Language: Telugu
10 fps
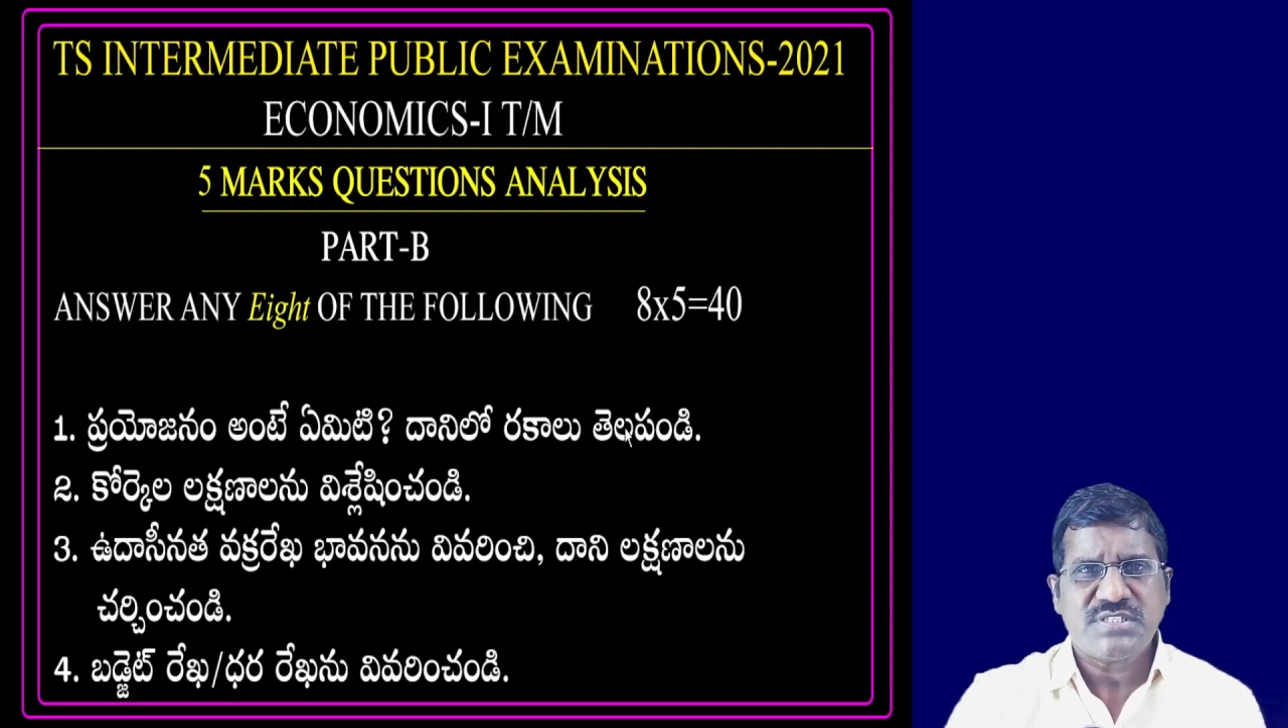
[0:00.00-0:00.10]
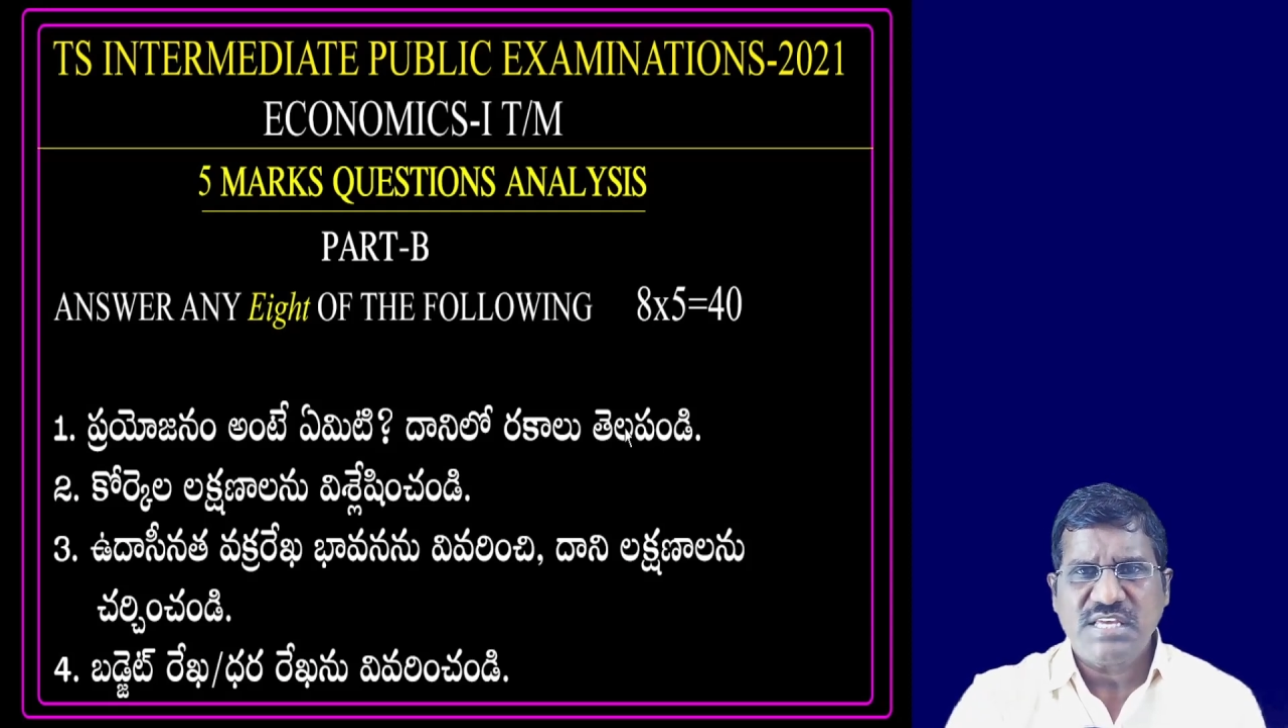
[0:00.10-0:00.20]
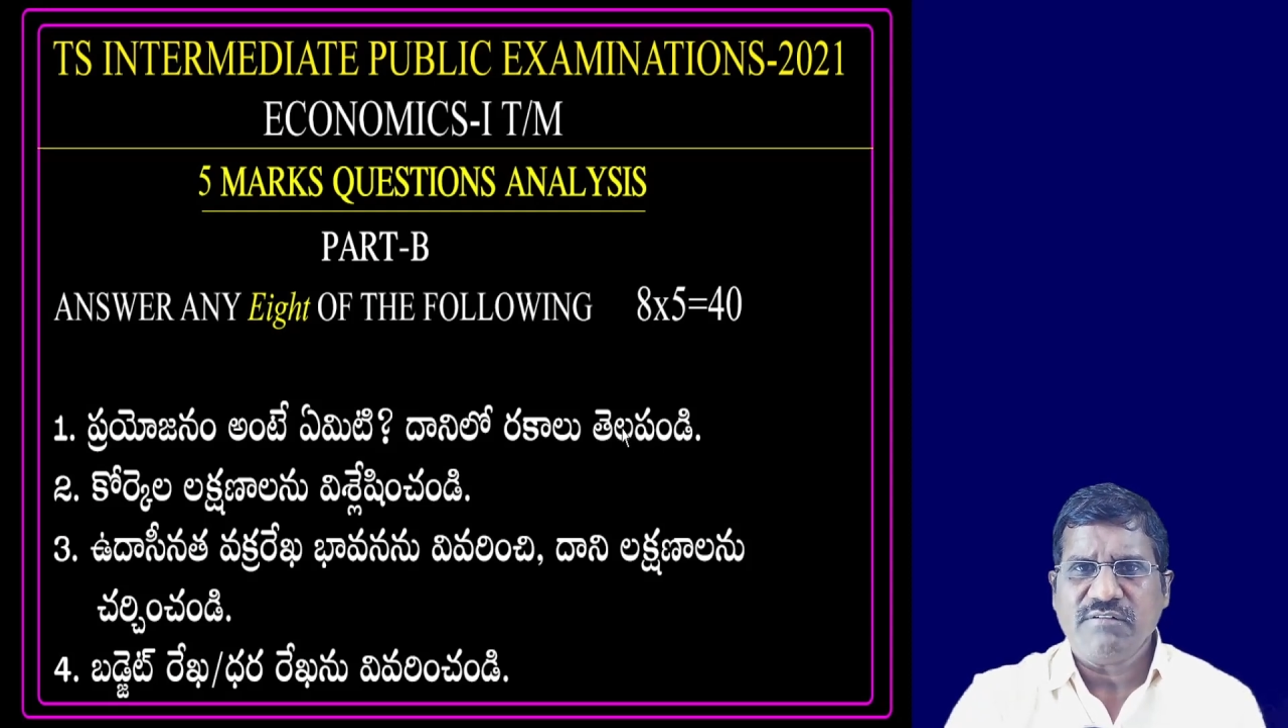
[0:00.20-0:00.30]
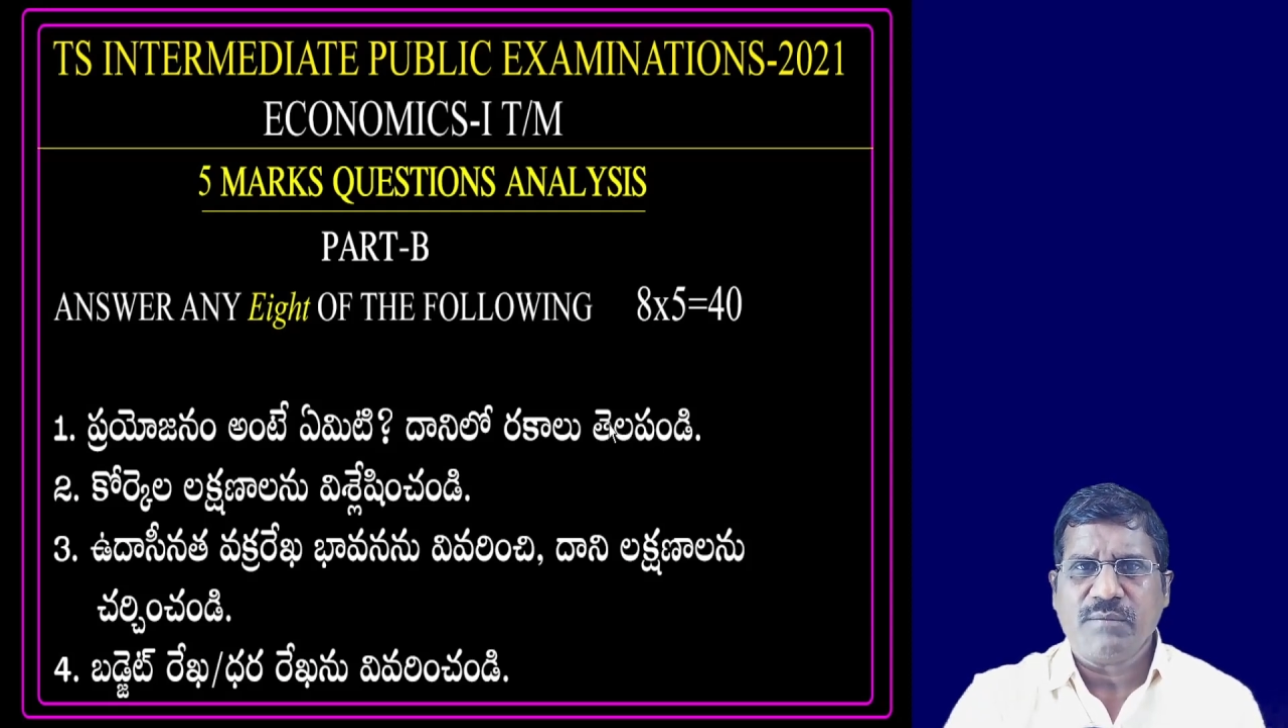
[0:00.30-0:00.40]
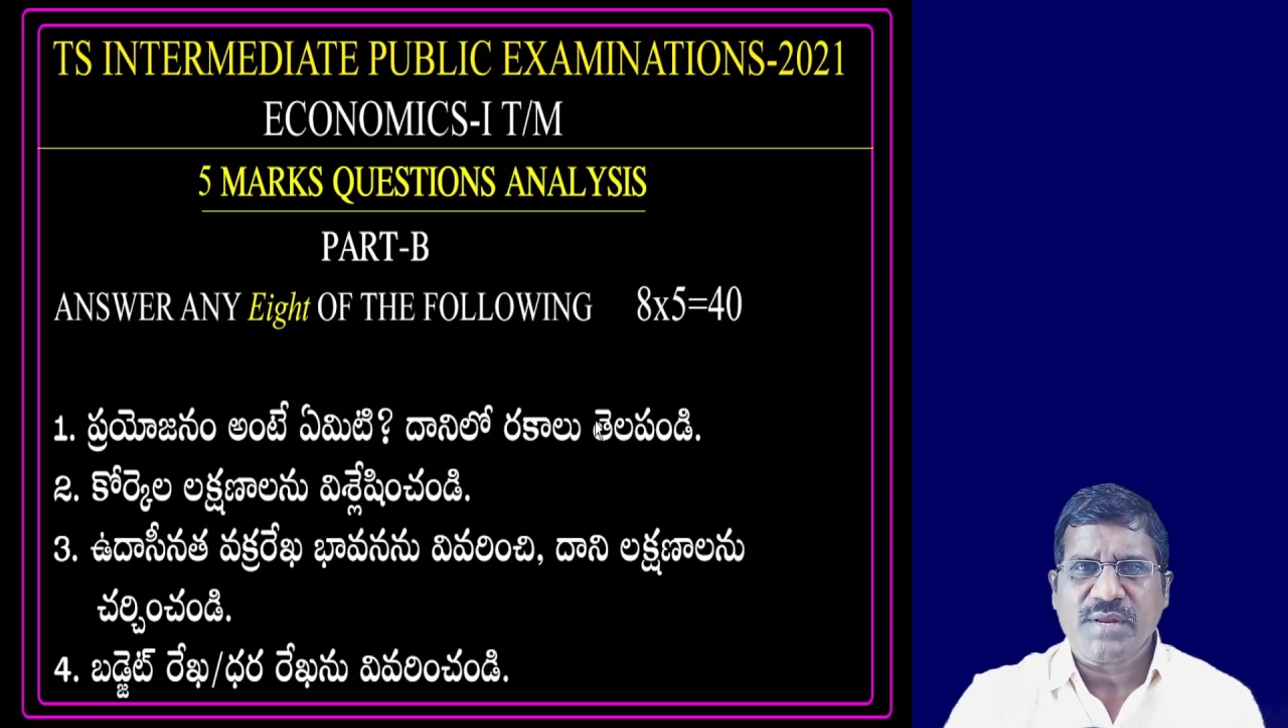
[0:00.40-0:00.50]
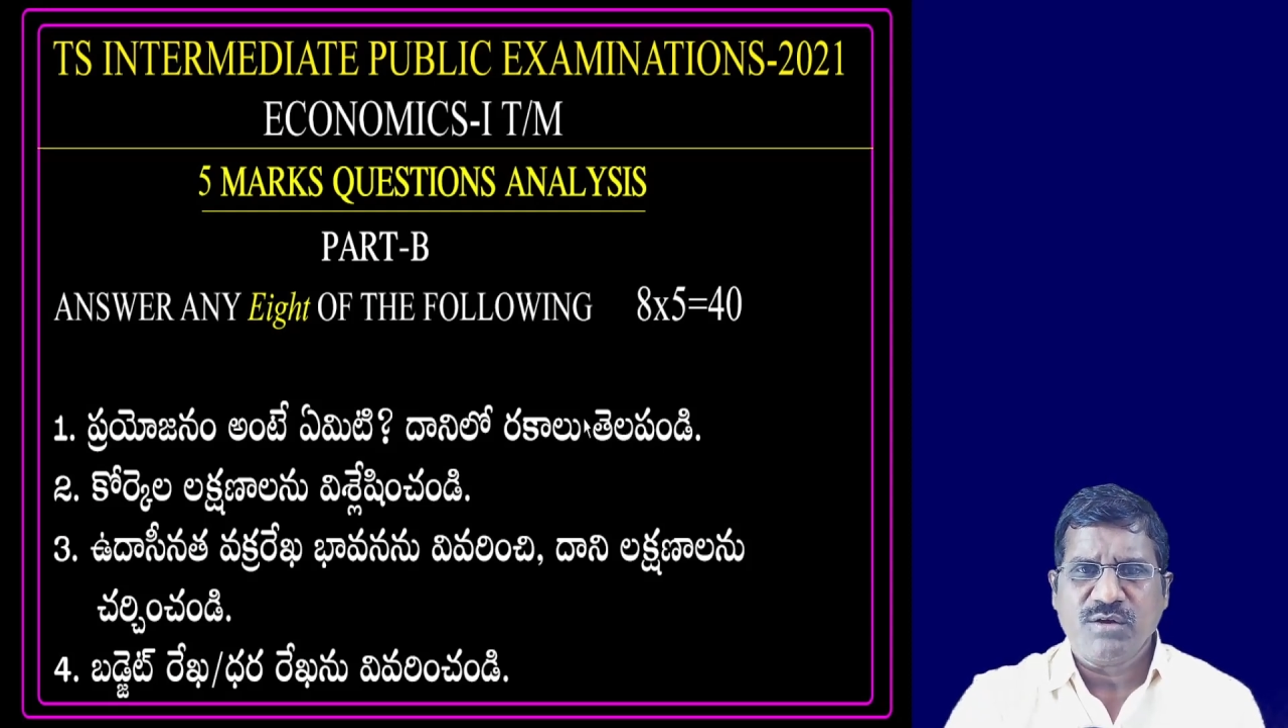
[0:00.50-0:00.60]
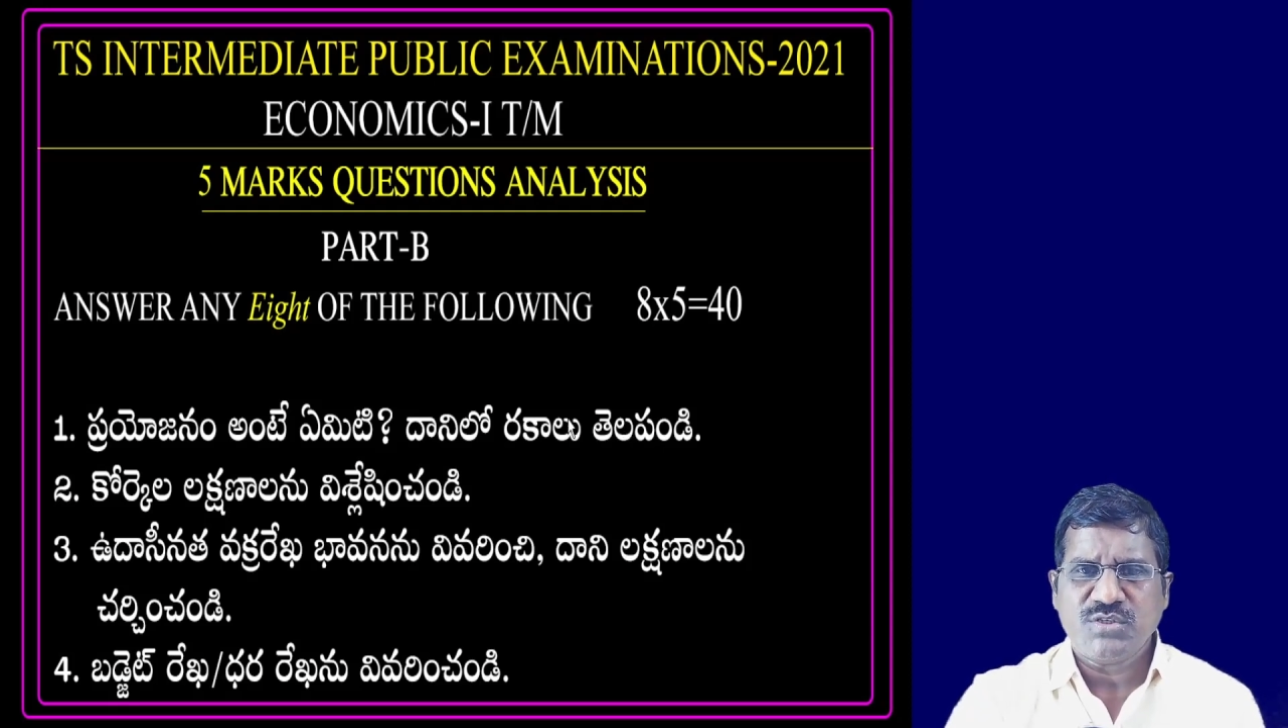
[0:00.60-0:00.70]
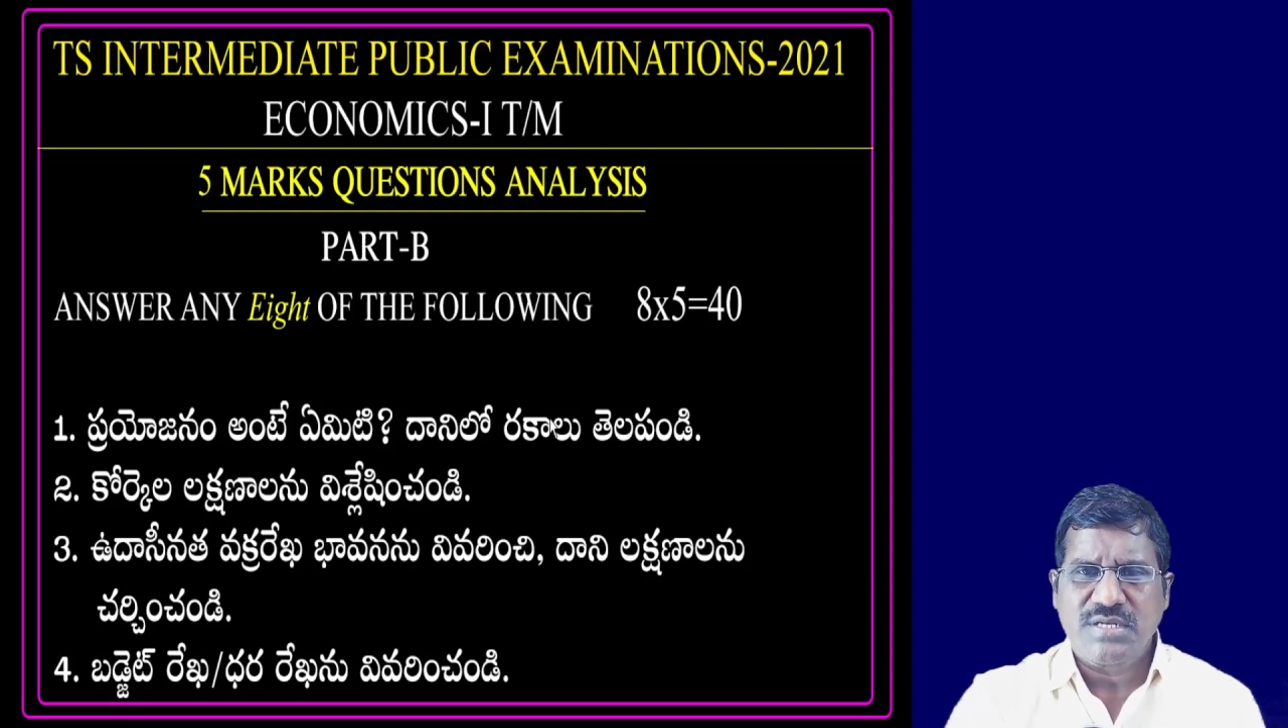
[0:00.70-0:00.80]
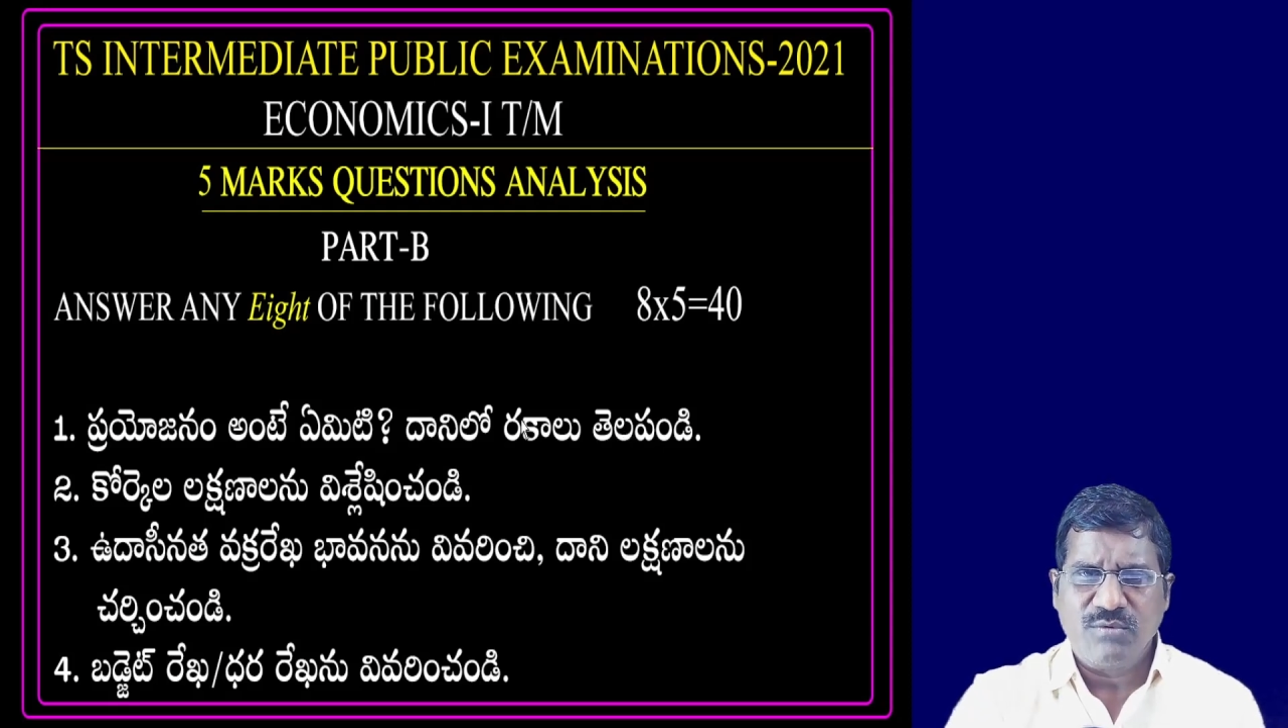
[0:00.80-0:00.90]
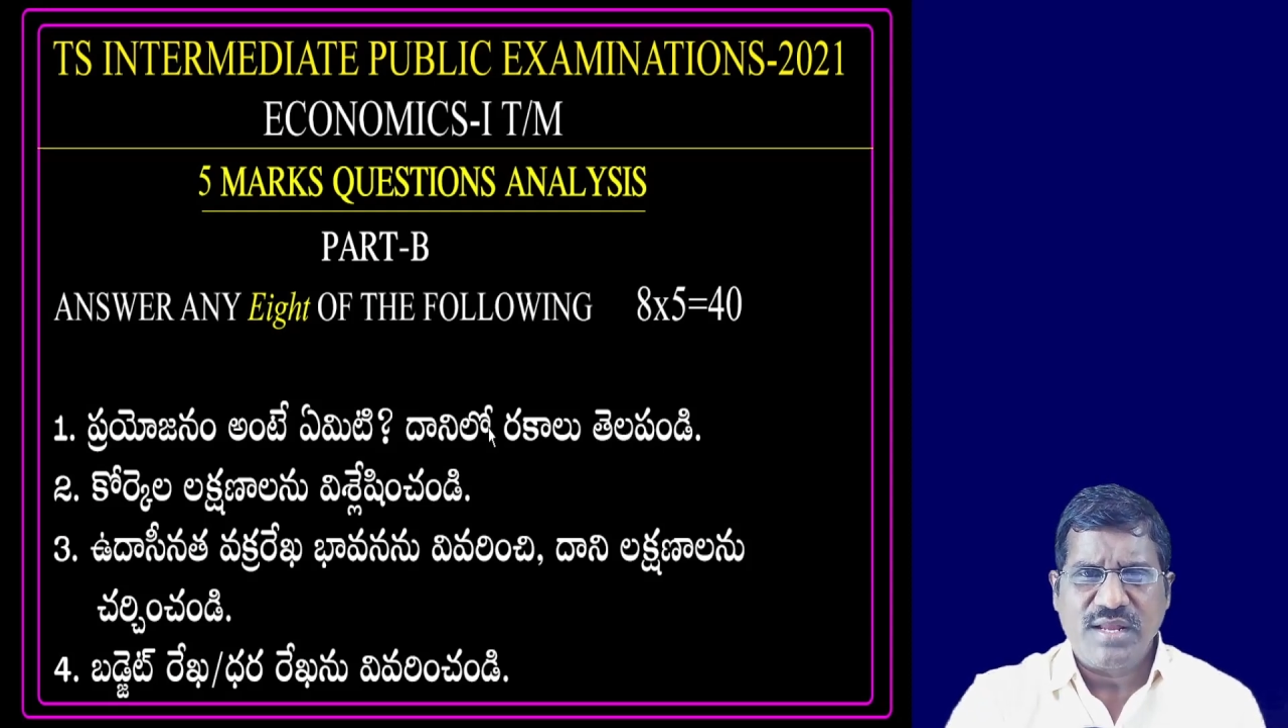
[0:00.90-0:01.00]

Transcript: సేవా ప్రయోజనము